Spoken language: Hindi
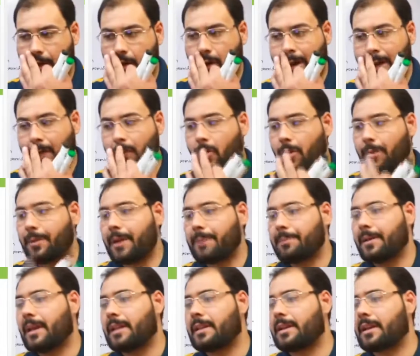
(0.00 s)
और एक और बात भी
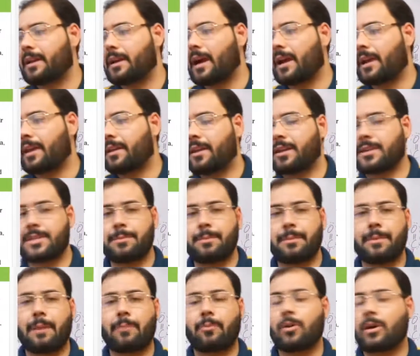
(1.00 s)
याद रखिएगा आगे रिएक्शन में
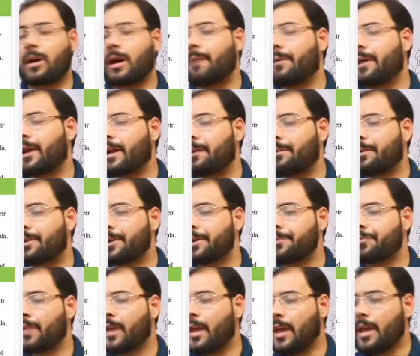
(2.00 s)
भी आपको काम आएगा बेटा
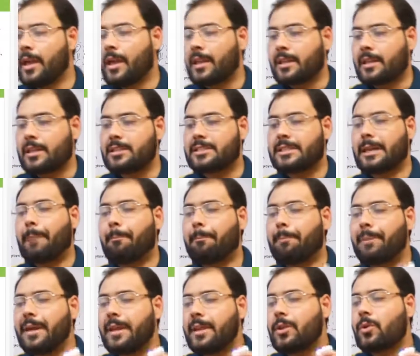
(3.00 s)
कि जब
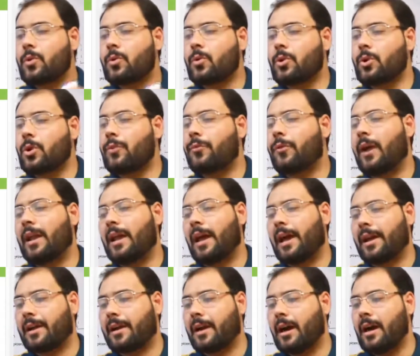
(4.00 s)
भी न्यूक्लियोफाइल
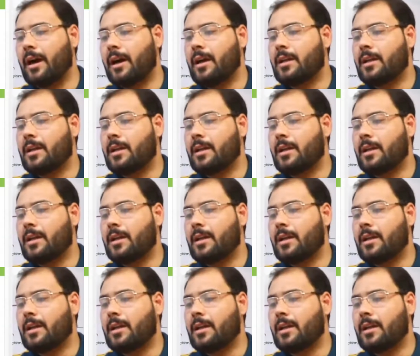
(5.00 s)
आएगा